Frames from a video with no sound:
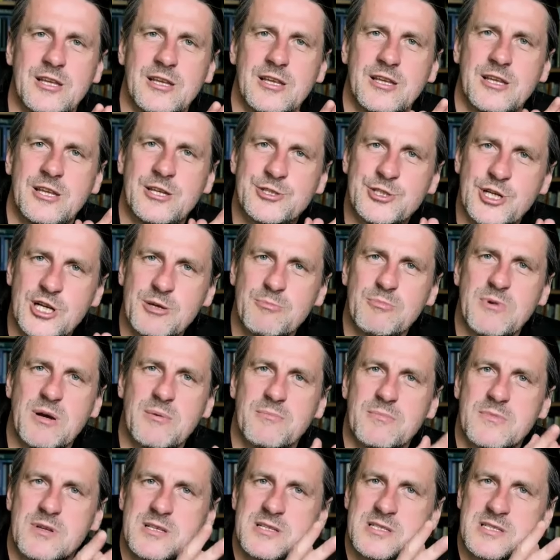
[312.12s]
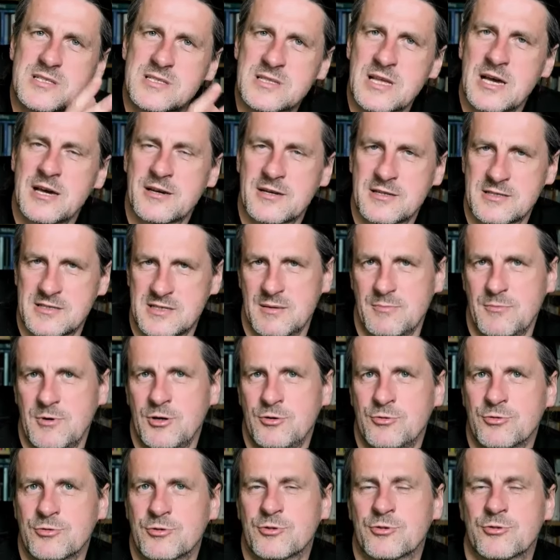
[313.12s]
Jeżeli mam stary
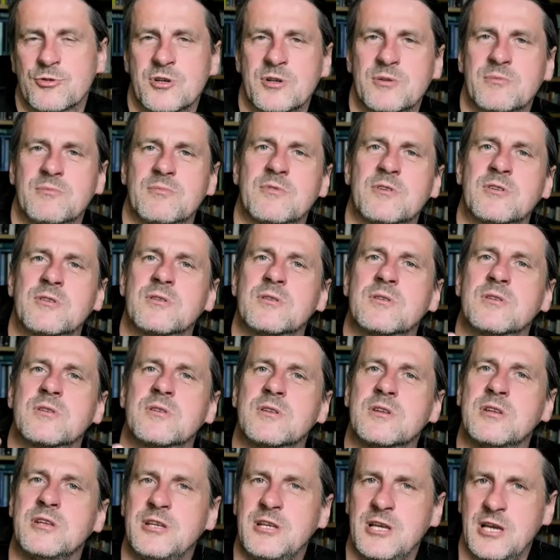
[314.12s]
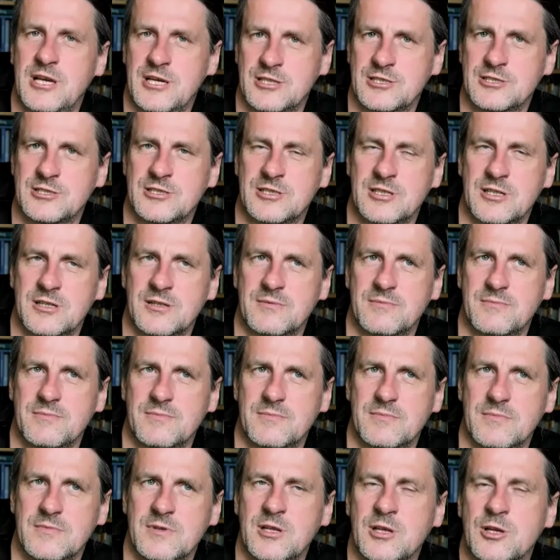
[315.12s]
samochód, którym jeżdżę
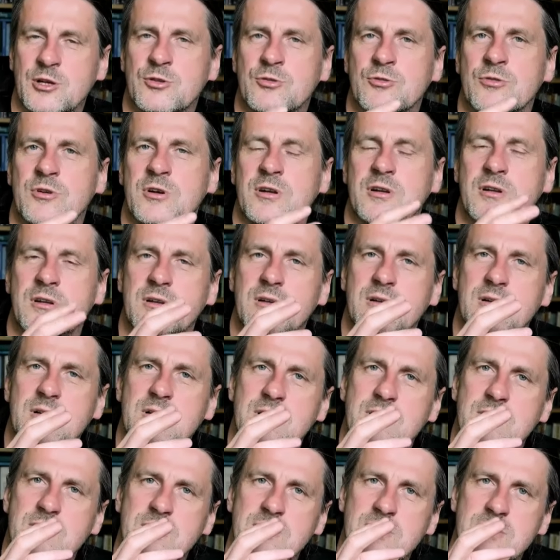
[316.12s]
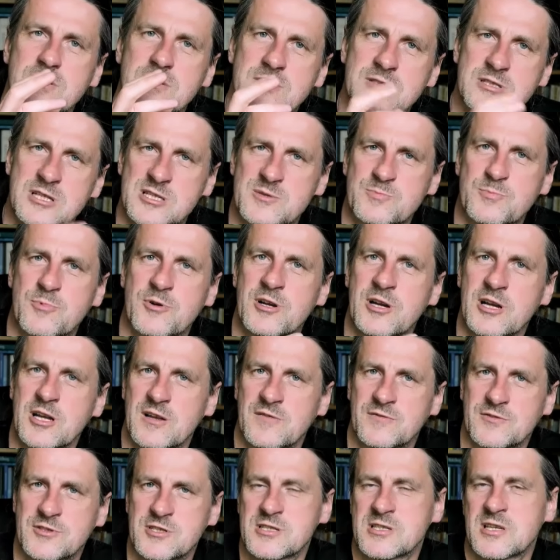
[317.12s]
i który zaspokaja
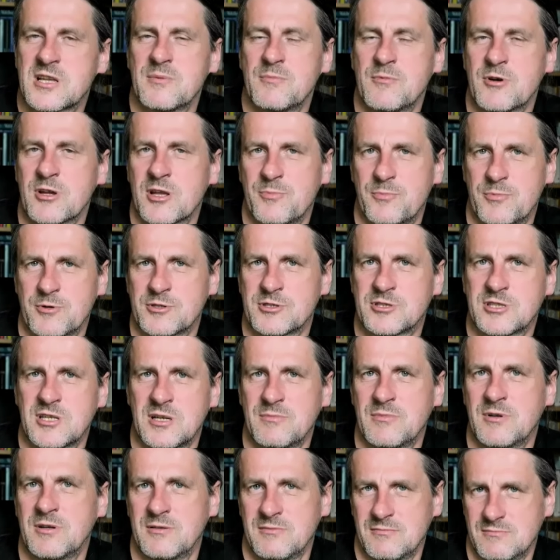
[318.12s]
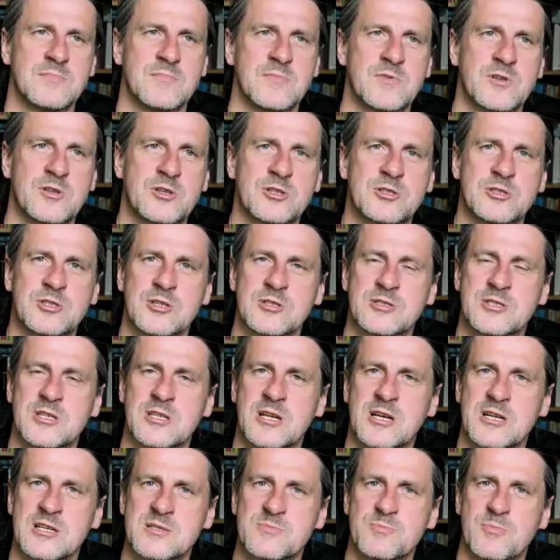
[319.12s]
wszystkie moje potrzeby dotyczące
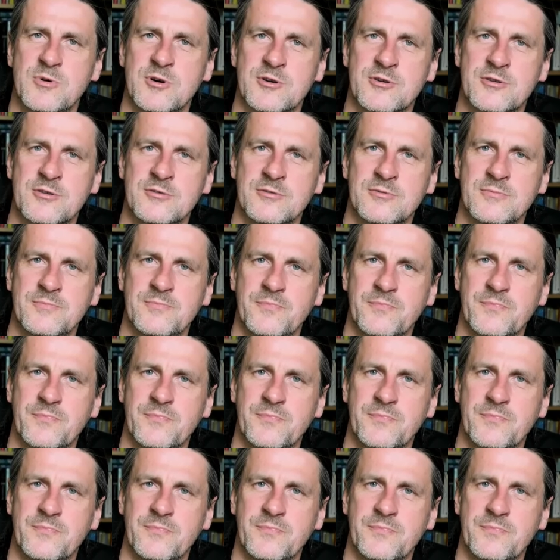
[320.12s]
transportu,